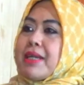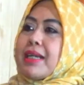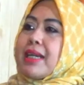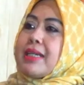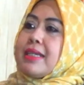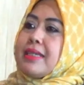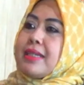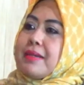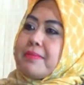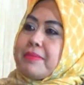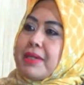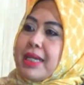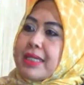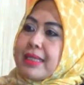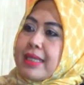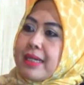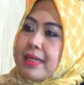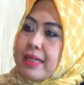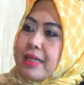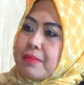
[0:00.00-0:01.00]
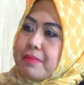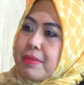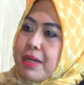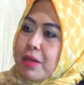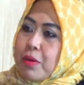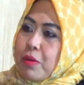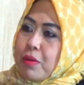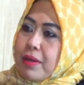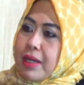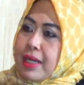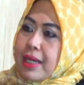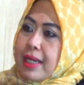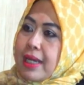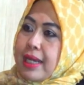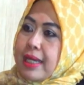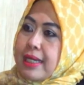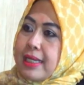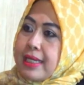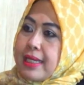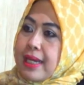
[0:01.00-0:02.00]
maka dia mengatakan hmm. bahwa
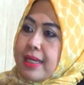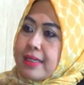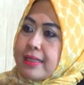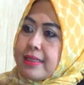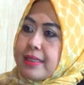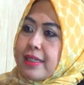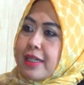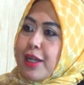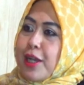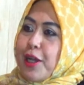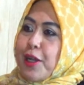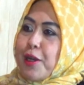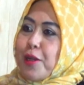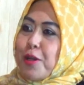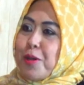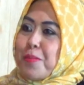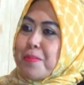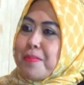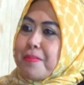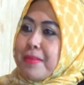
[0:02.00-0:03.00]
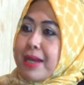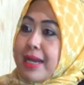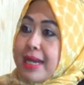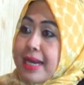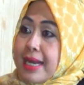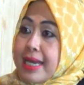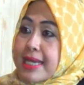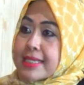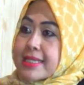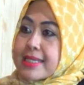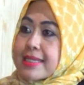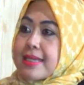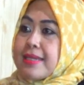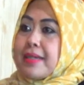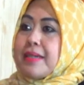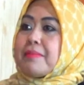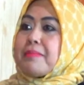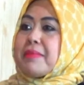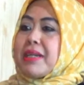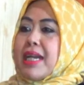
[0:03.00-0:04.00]
kalian kalau malas
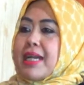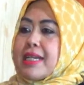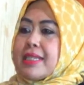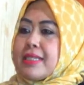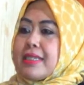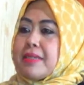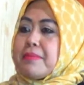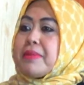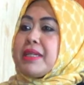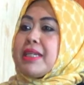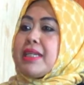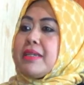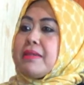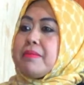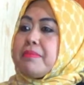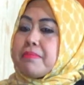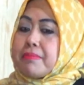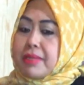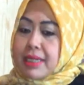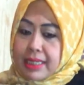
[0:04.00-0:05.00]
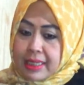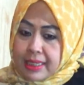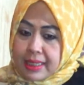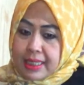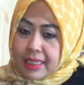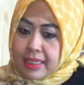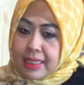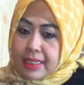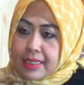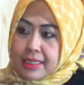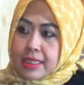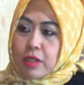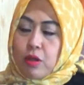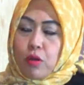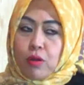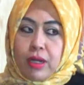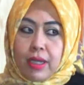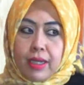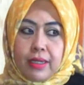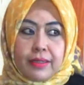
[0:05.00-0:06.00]
mengaji mending berhenti
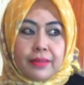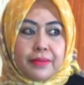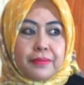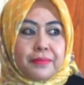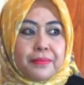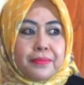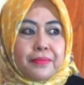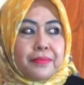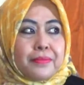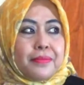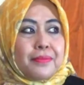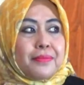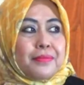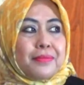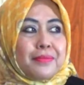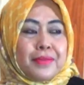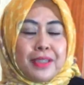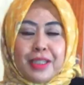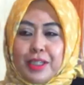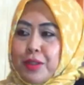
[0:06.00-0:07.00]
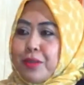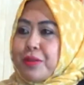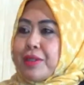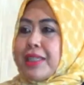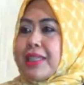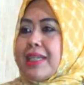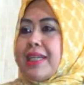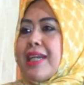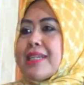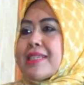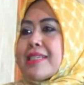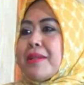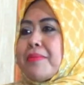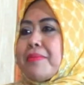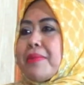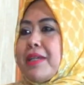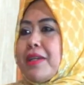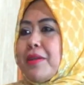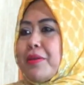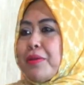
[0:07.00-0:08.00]
sekolah. Iya. Itu
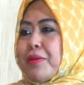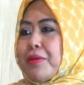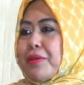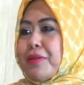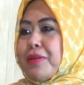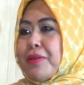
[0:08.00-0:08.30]
ketegasan beliau.